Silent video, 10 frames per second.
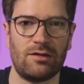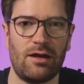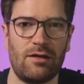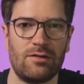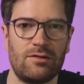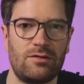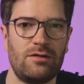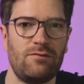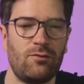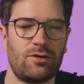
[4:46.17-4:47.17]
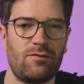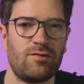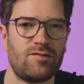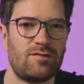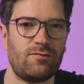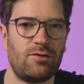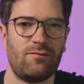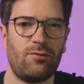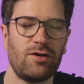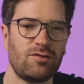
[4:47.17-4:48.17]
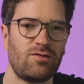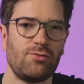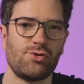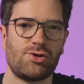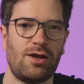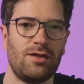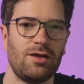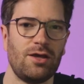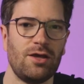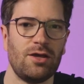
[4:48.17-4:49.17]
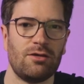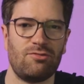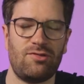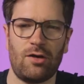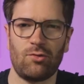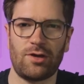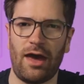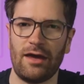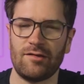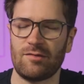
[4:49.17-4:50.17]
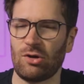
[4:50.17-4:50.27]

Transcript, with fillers: da die wirklich fürs, für den feuchten Zustand sehr gut geeignet sind.